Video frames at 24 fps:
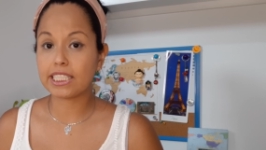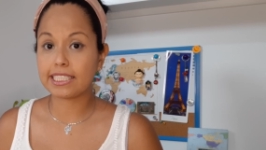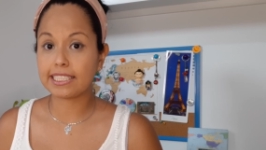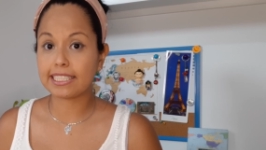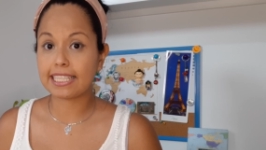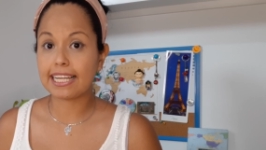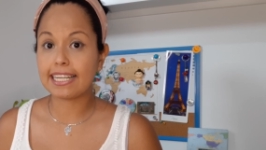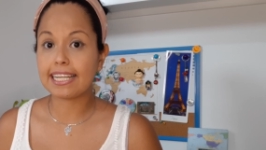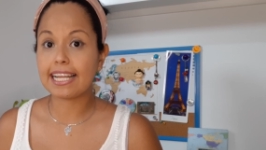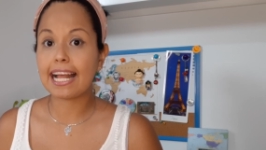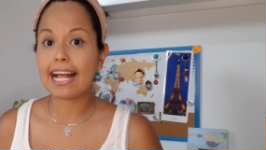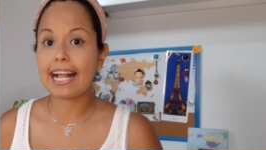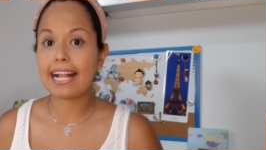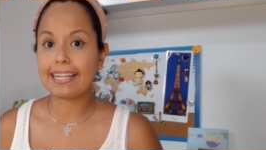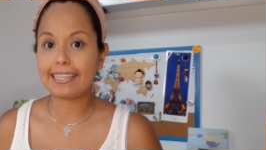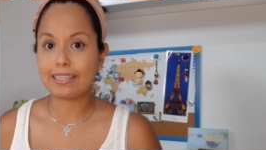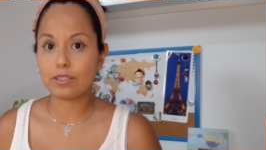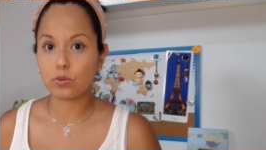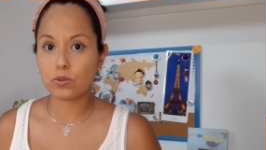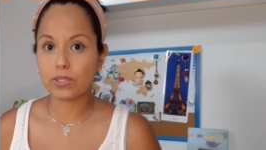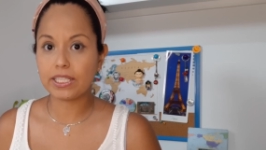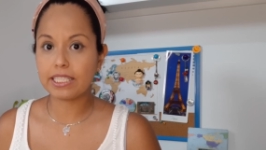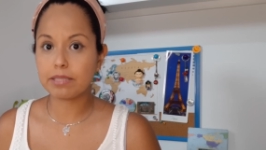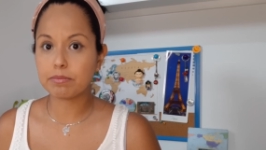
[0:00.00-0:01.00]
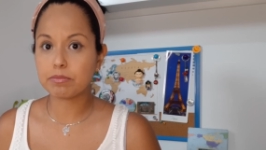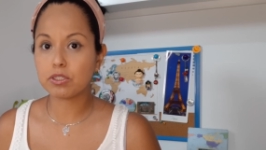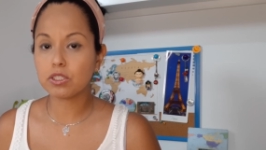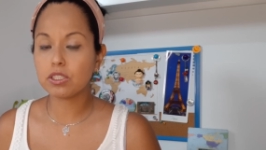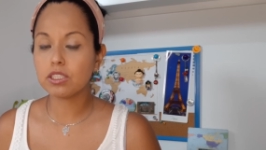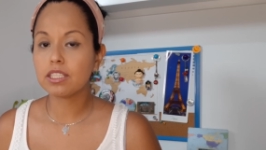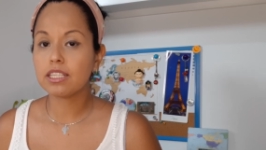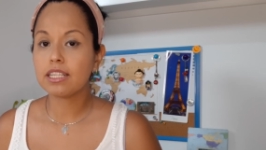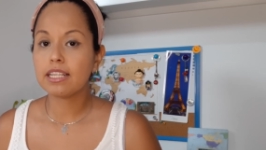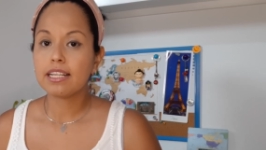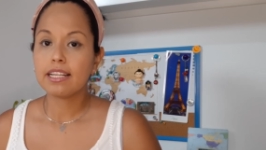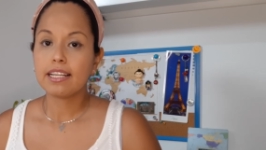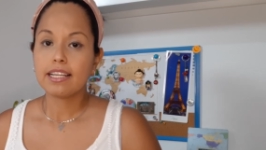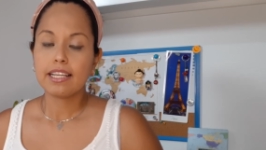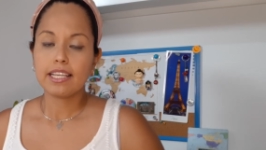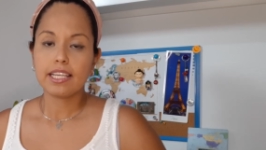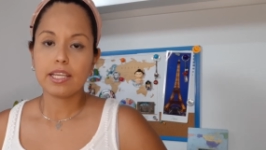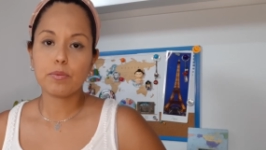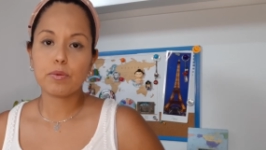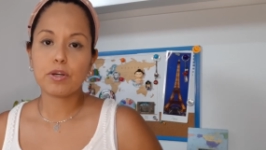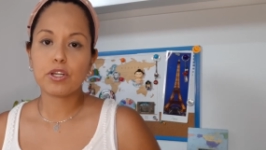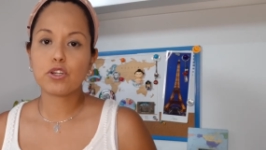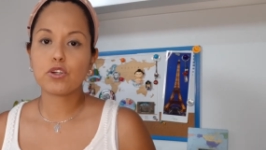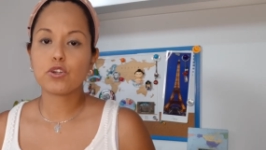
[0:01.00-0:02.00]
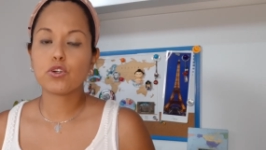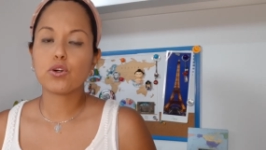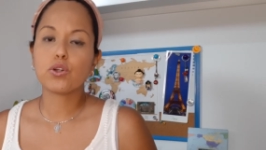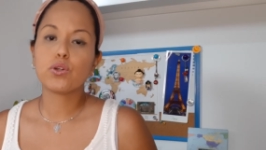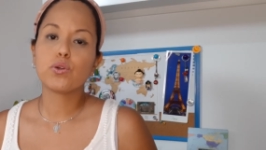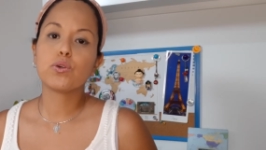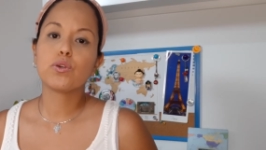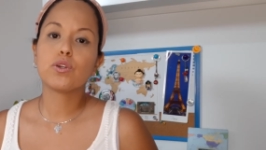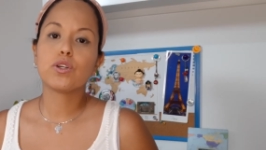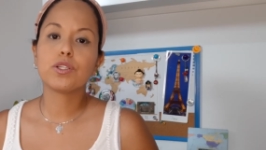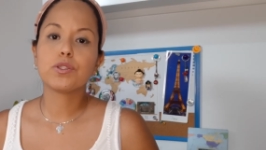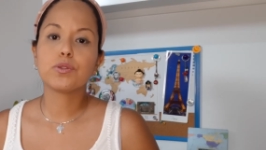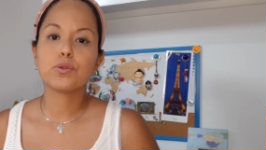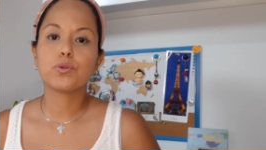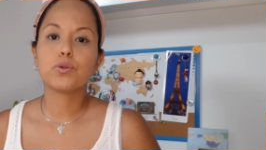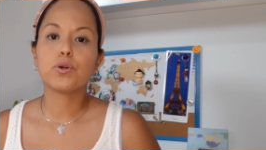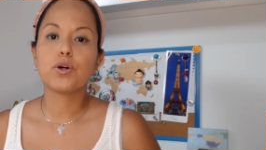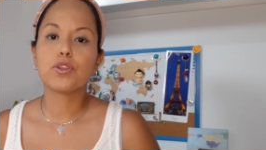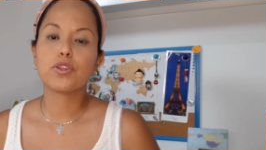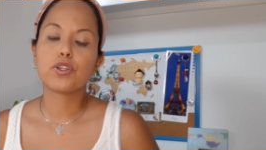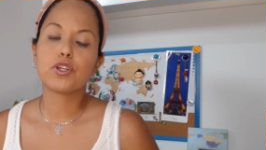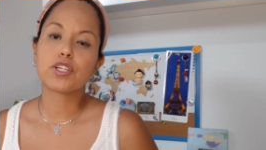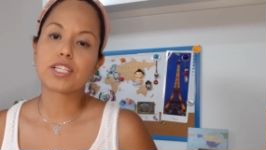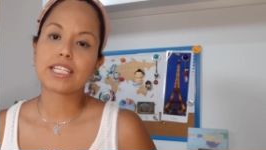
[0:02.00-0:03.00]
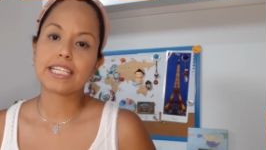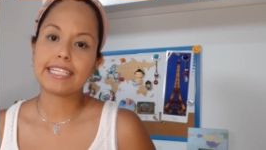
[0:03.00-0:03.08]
están al turismo. Y bueno, con unos u otros